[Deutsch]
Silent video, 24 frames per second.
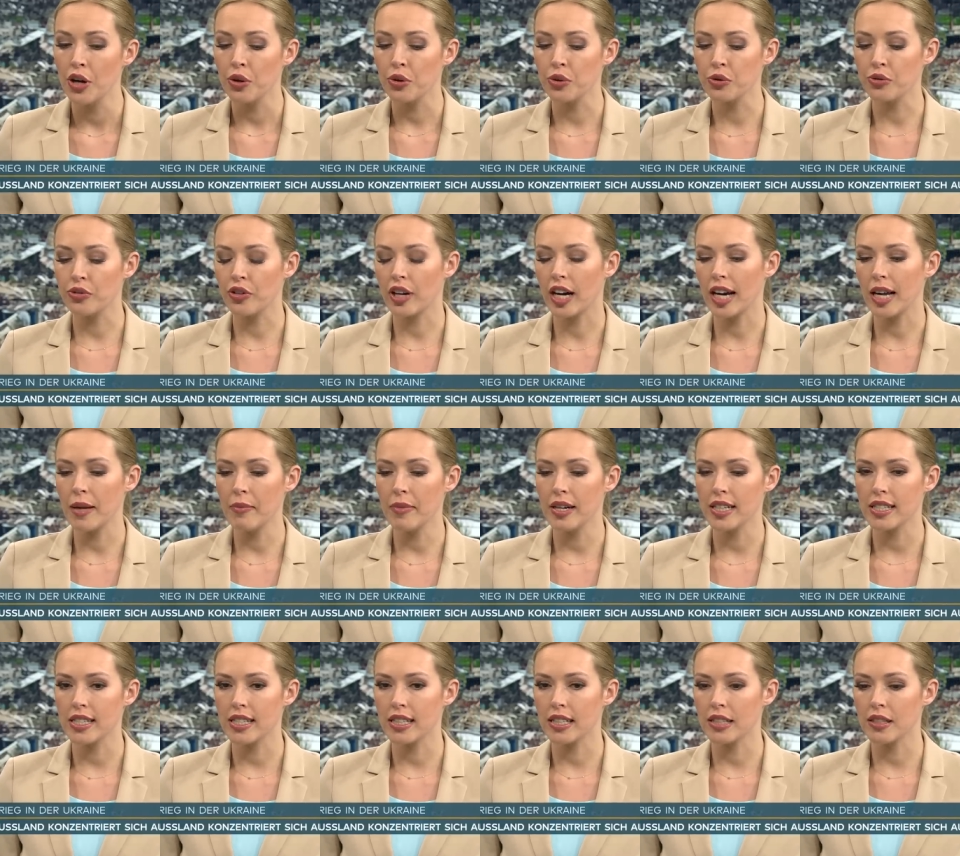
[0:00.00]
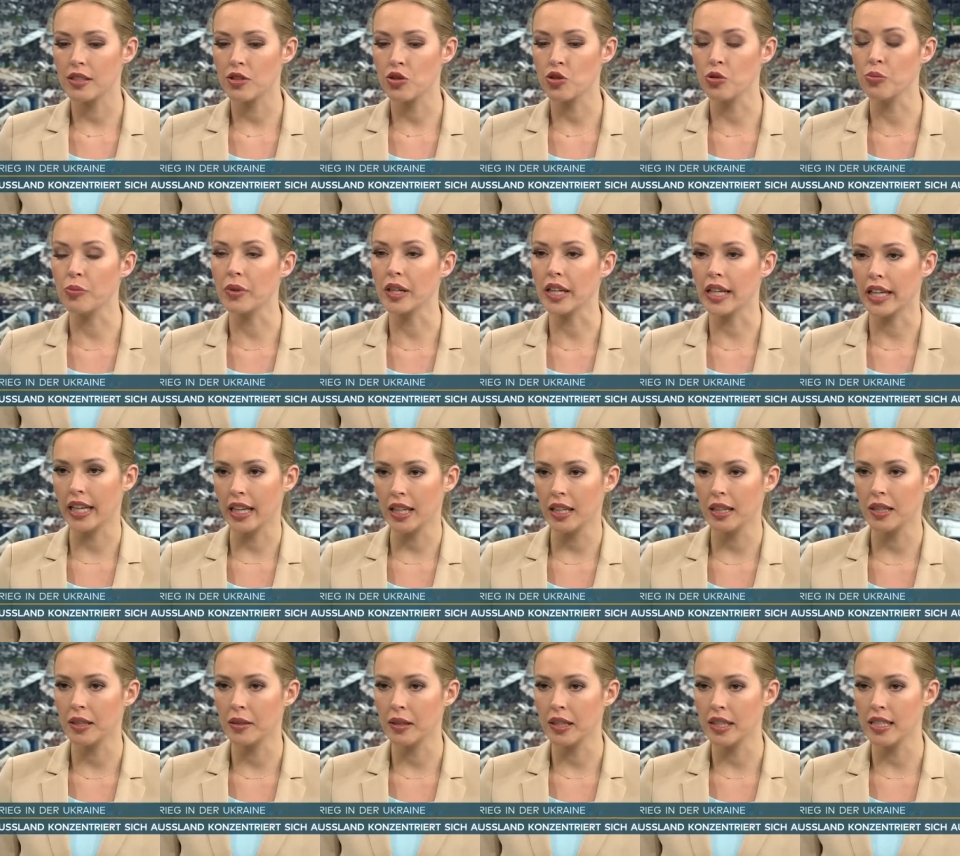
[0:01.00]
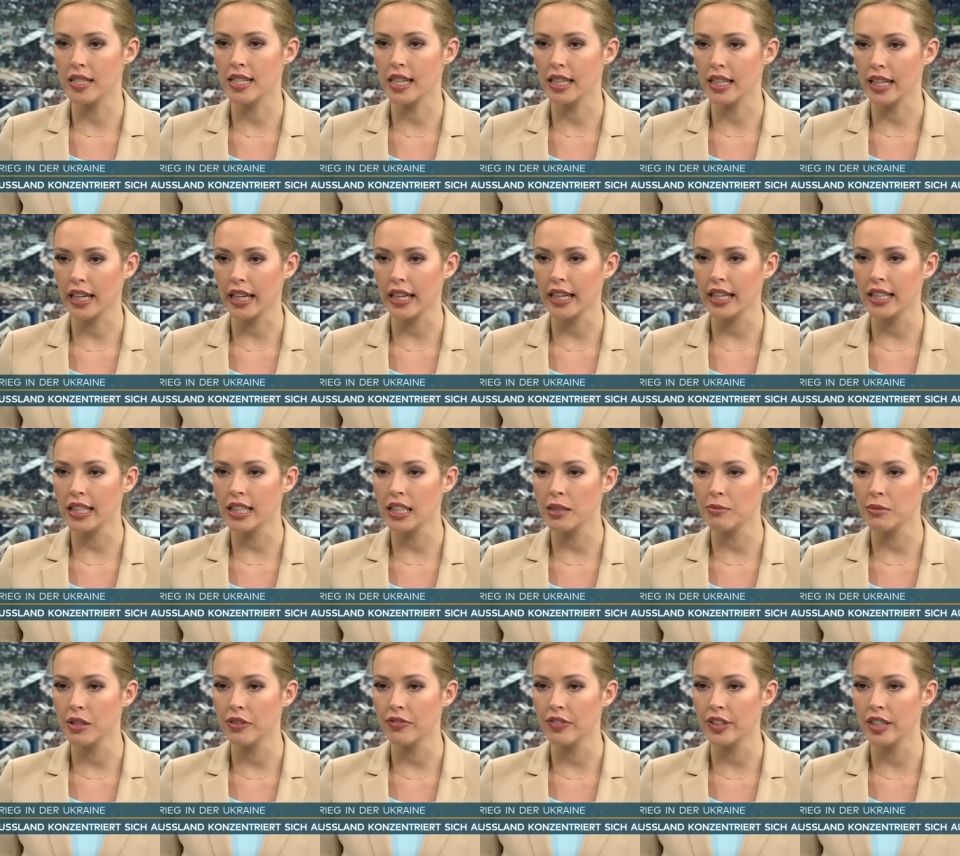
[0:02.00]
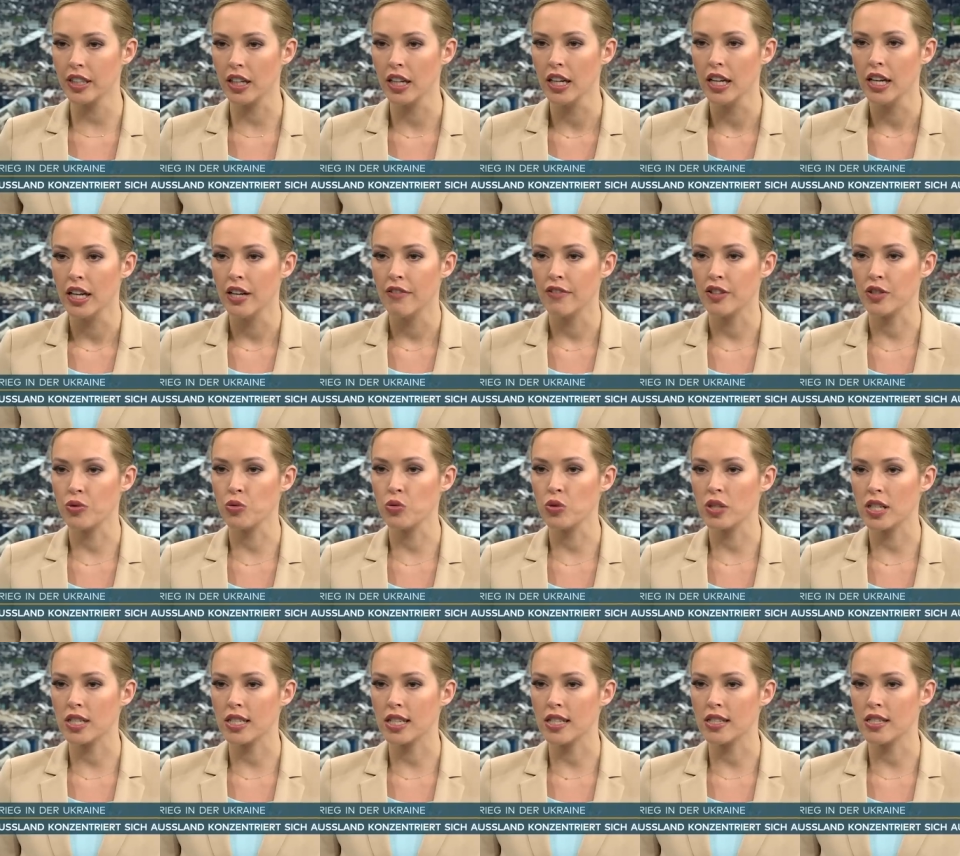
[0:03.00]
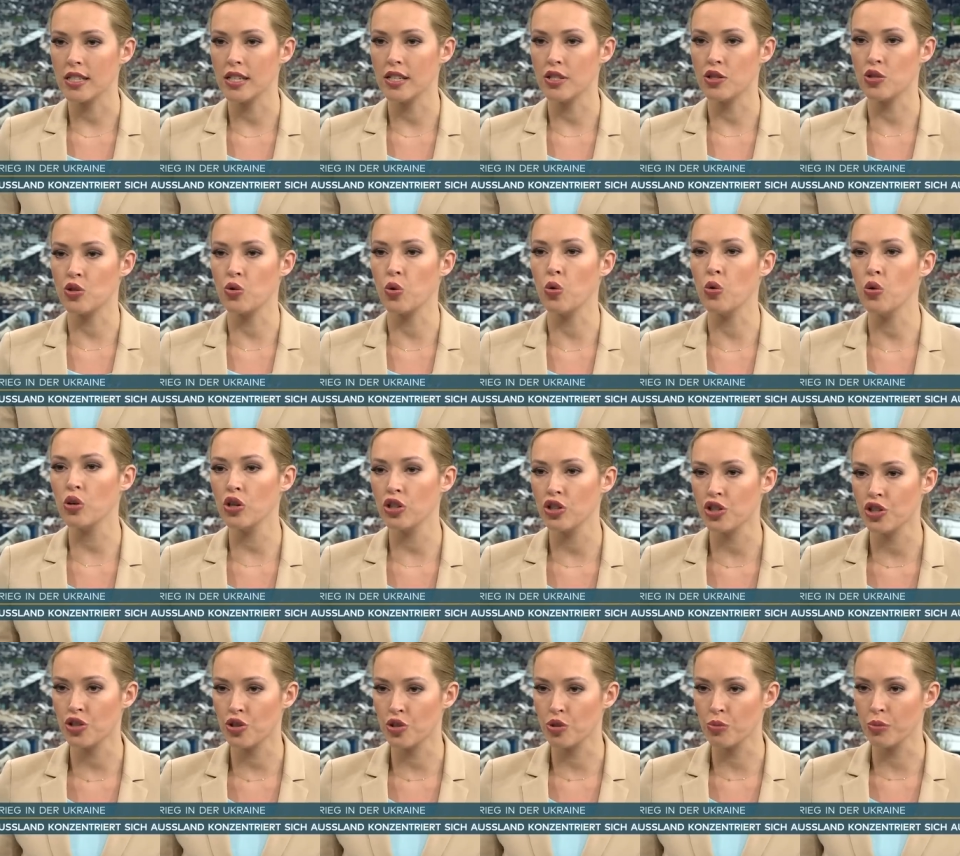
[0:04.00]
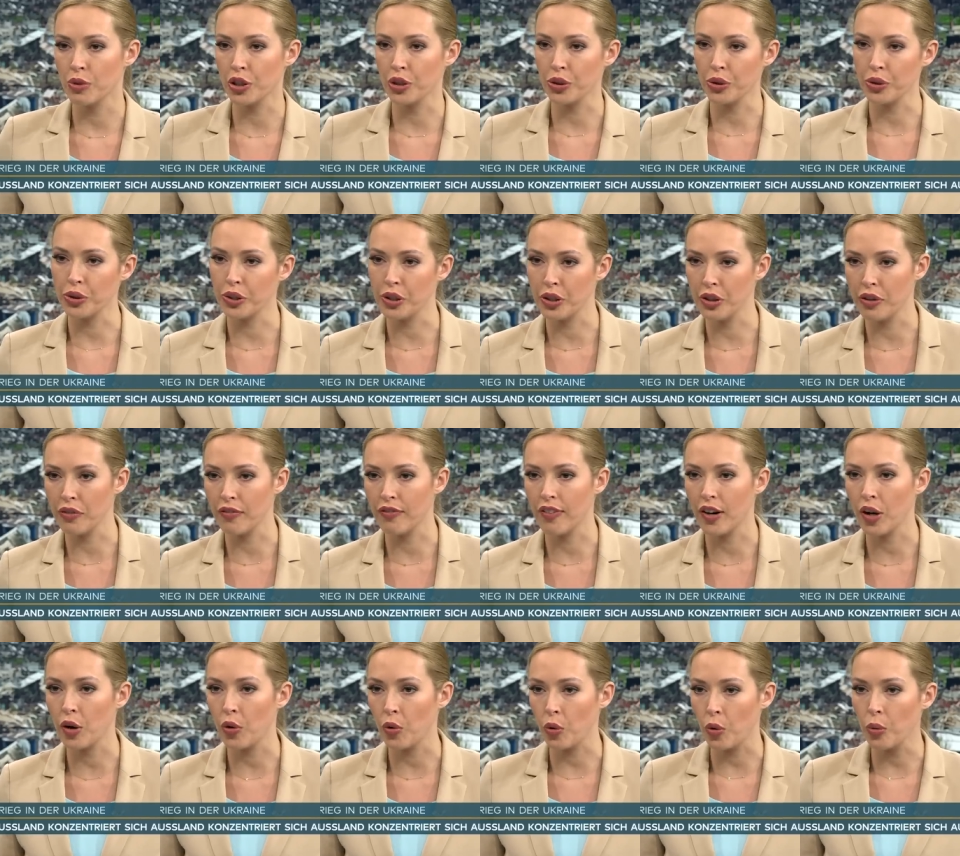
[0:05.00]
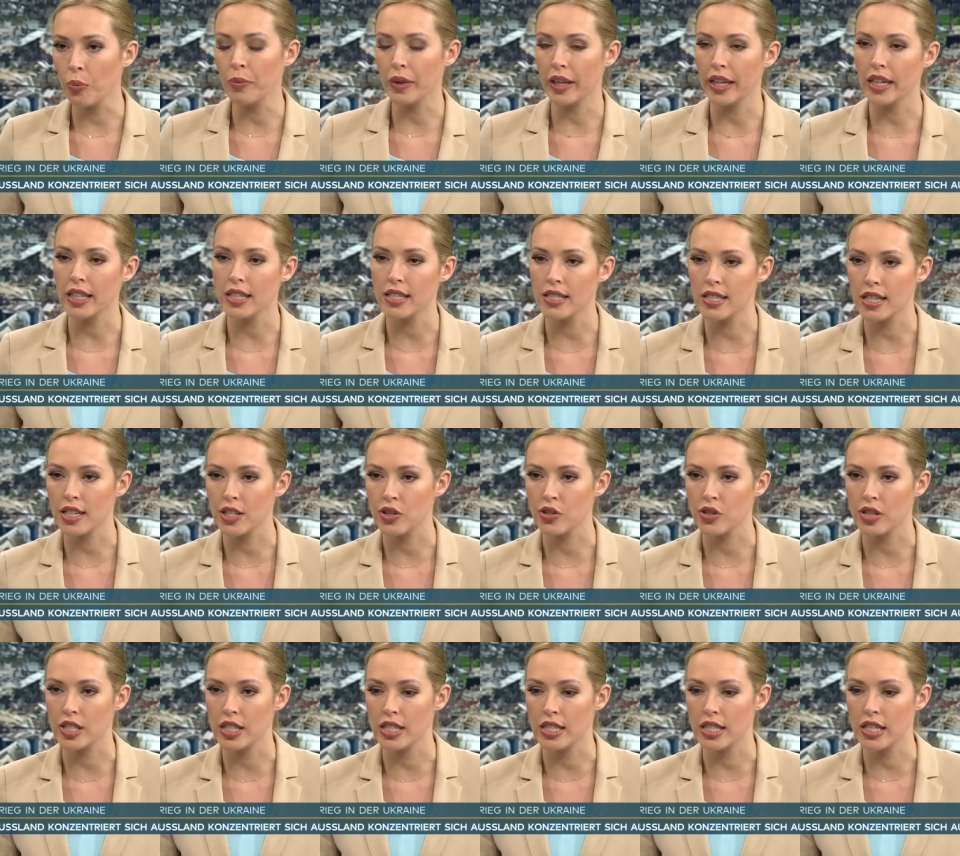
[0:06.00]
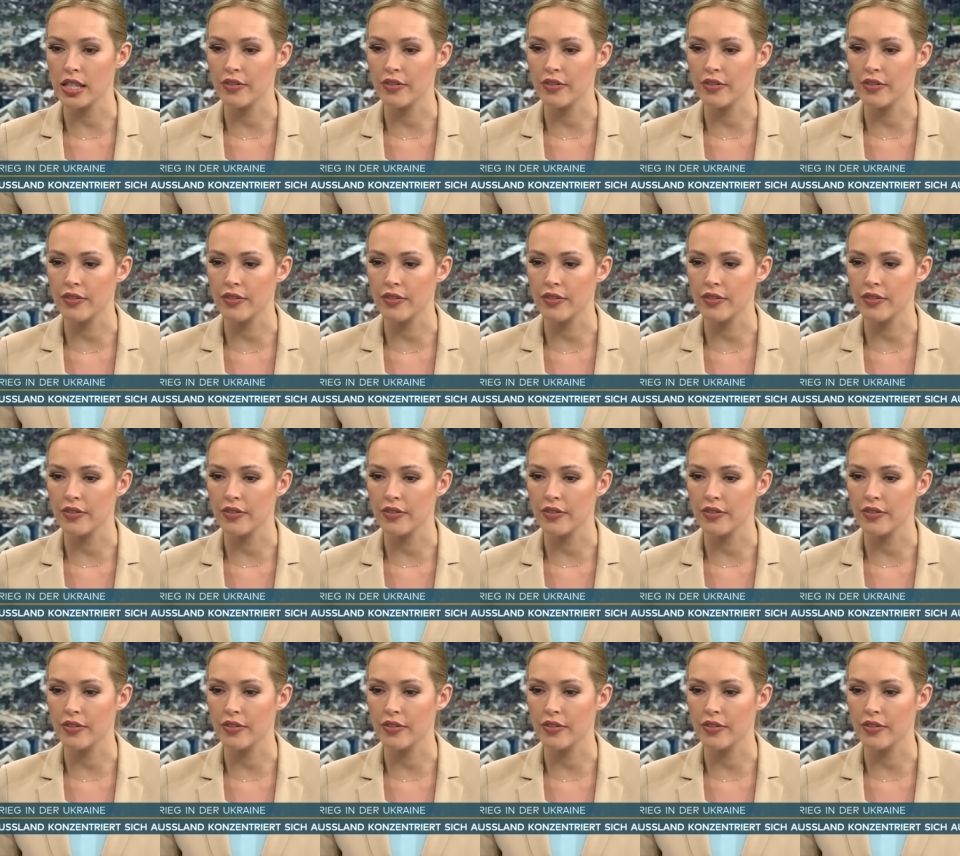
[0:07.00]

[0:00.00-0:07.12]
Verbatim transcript: Und vor allem hat er zu Beginn in seinen Reden immer wieder versucht, das Ganze historisch zu begründen. Warum jetzt also diese